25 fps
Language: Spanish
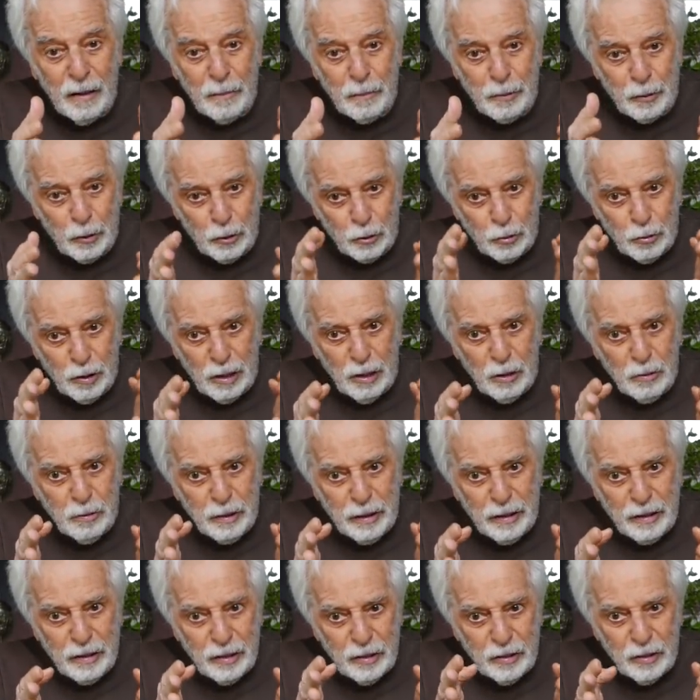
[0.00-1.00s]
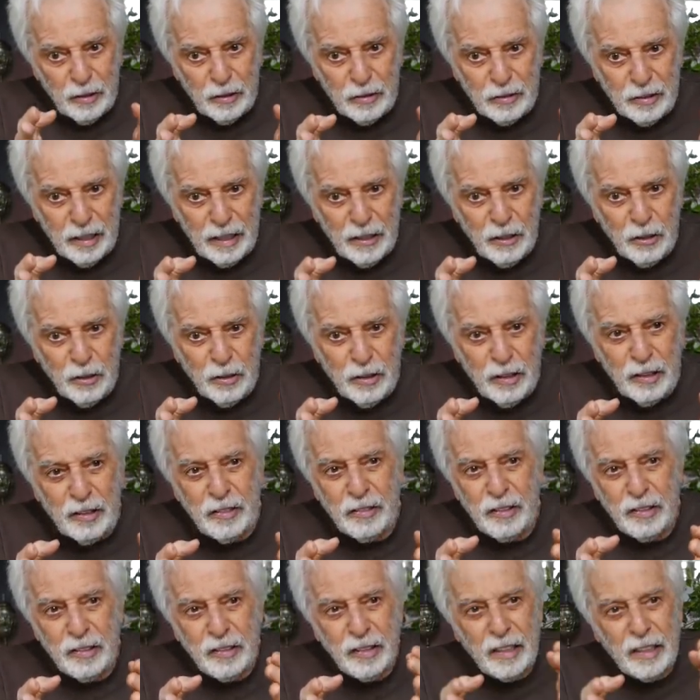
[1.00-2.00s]
Pero tú a los 22 años
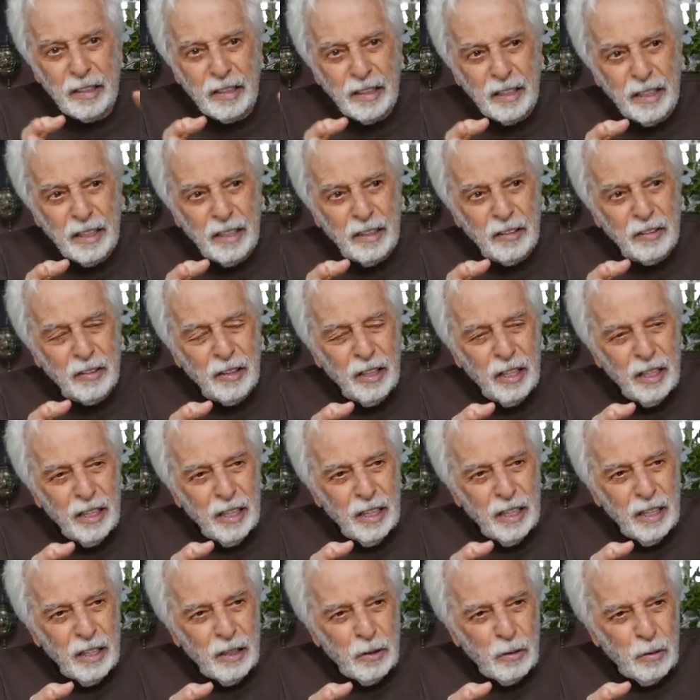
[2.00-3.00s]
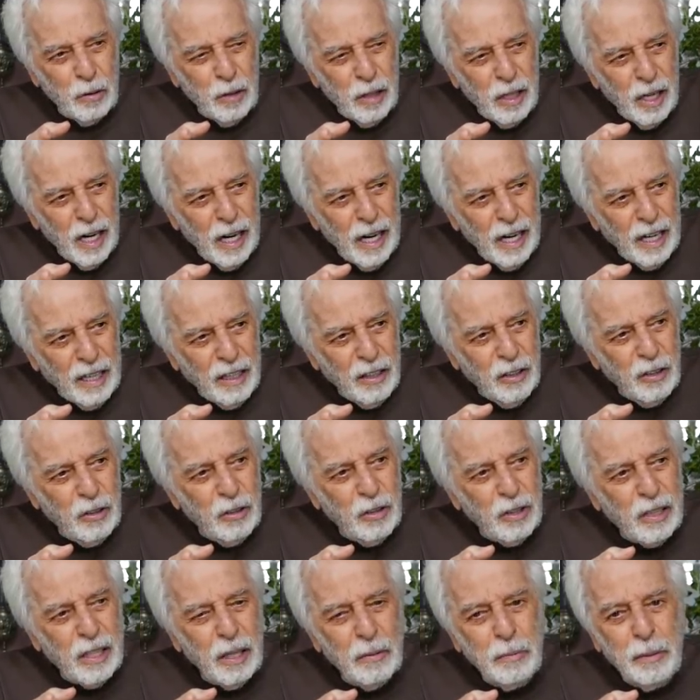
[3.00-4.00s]
dices que tienes un
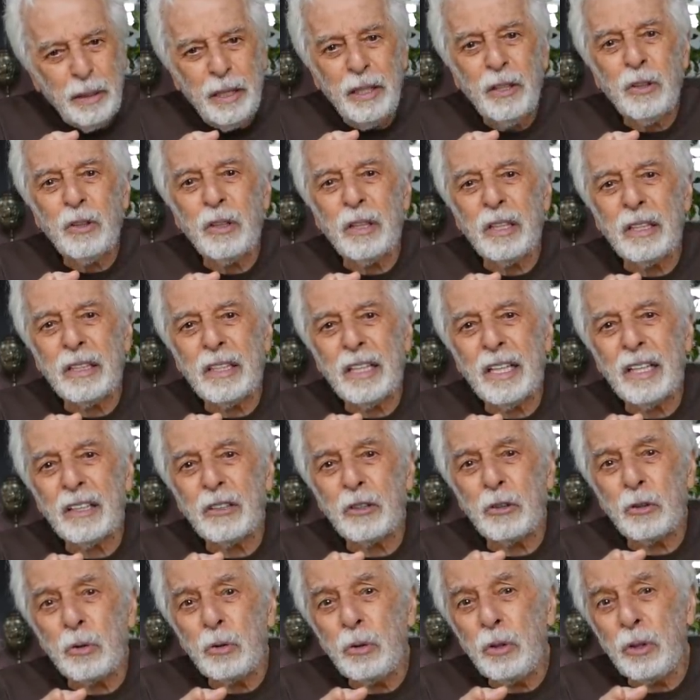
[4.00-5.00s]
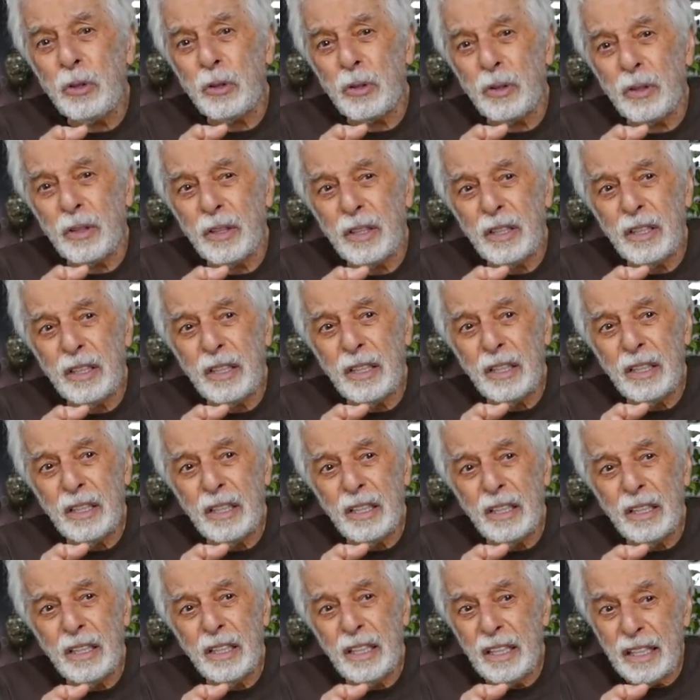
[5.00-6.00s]
largo camino detrás tuyo
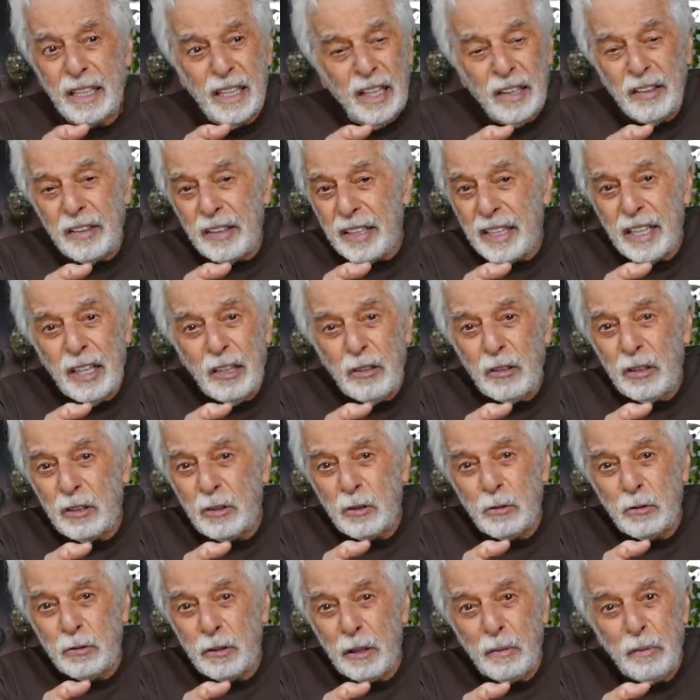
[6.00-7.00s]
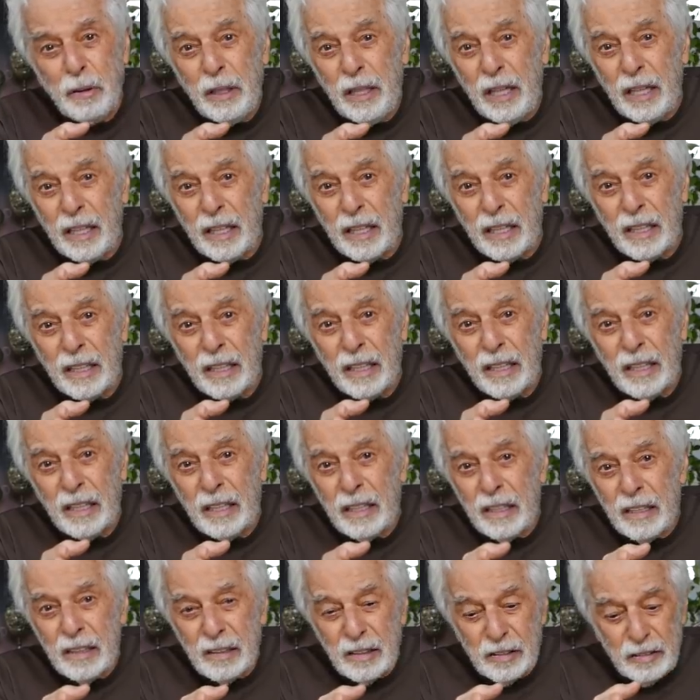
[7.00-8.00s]
y que has dejado a tu familia.
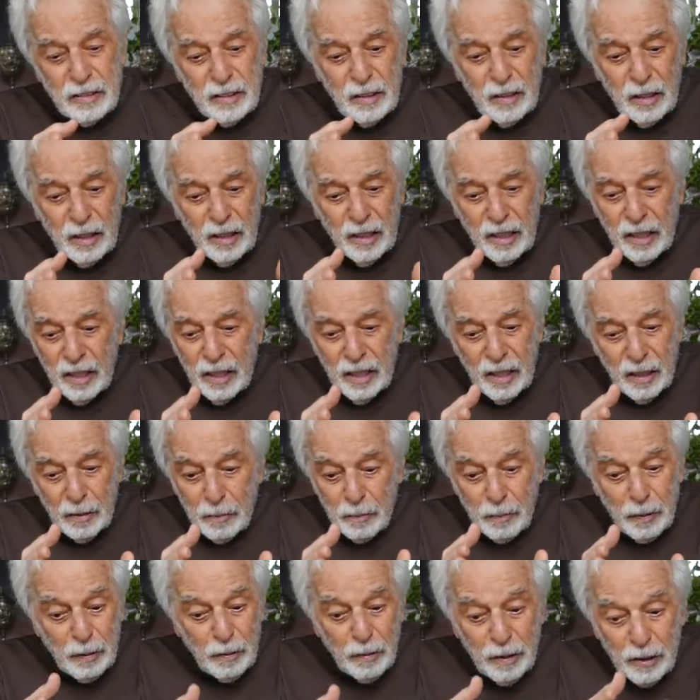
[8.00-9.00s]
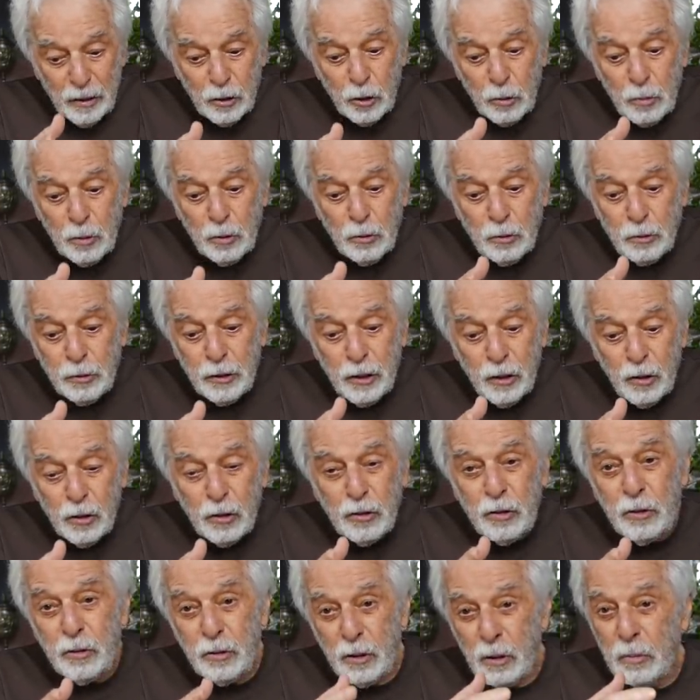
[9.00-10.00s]
Es decir, vives como un
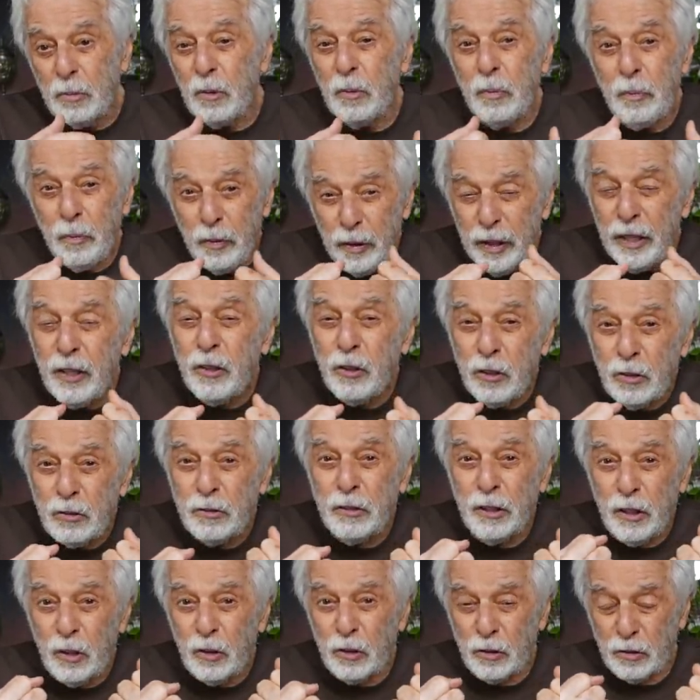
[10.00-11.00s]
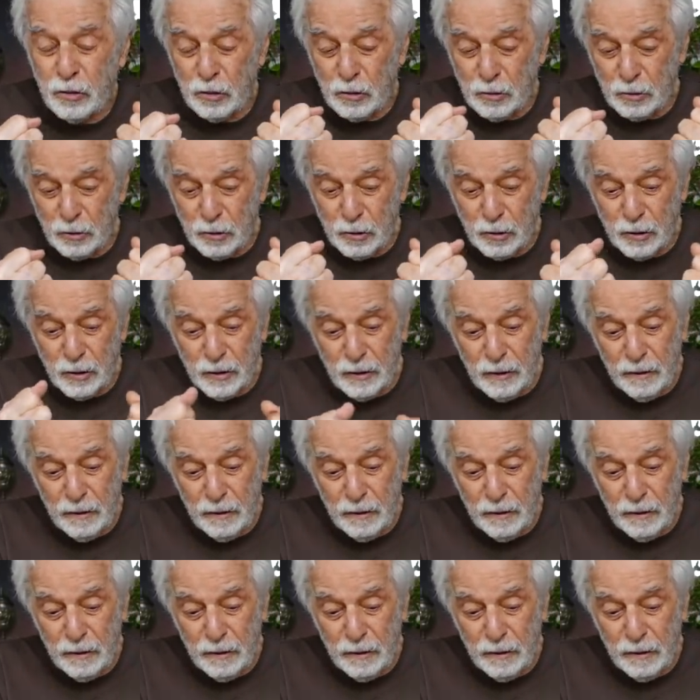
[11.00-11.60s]
filósofo, como un viejo filósofo.